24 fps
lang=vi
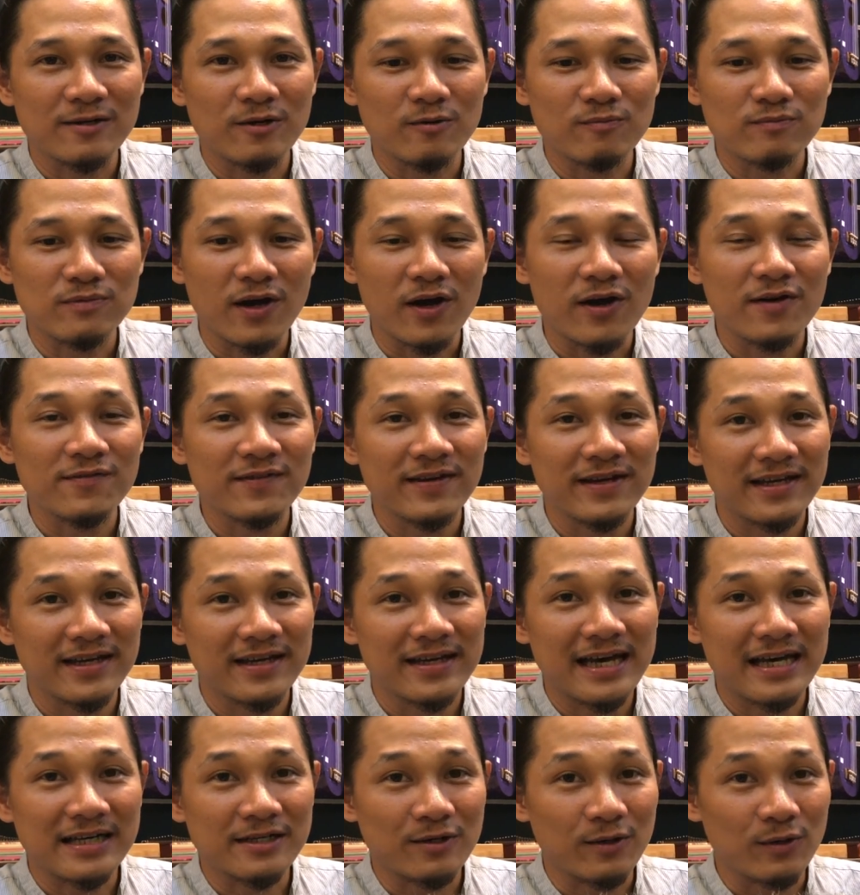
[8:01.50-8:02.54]
cũng nói về
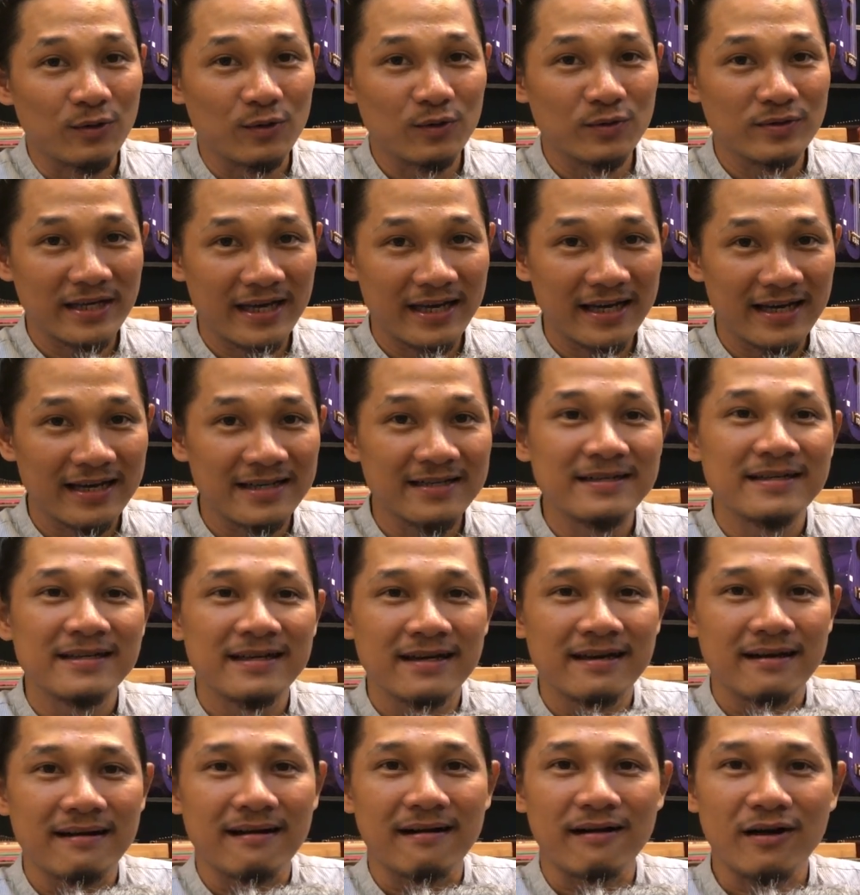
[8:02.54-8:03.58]
đàn cũ nha
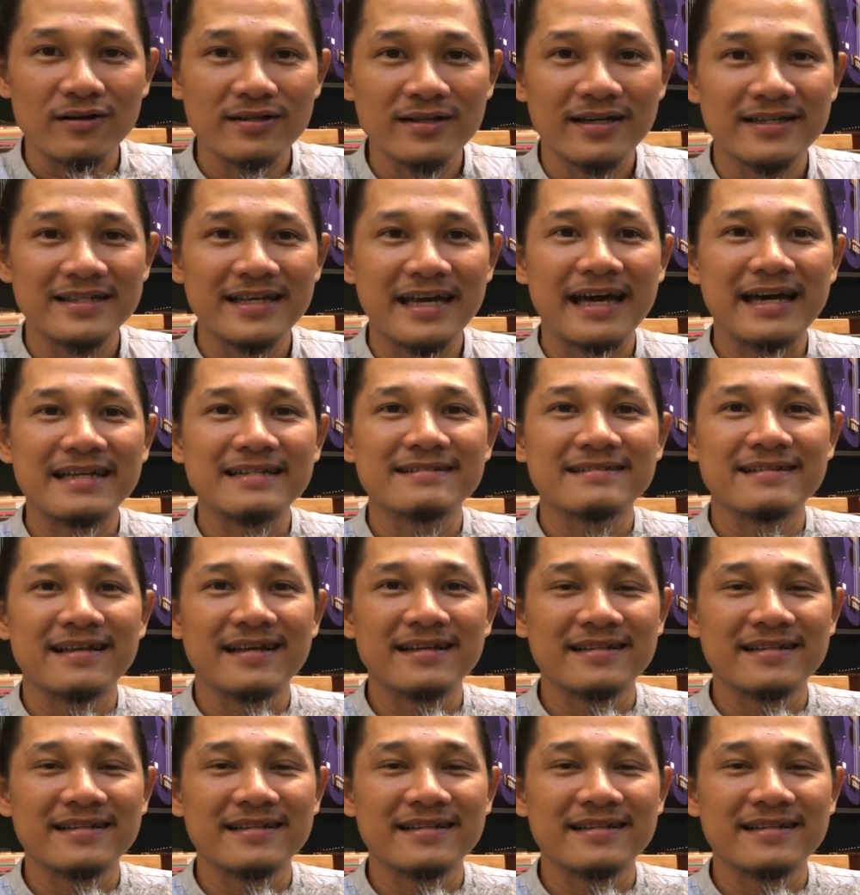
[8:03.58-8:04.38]
có thời gian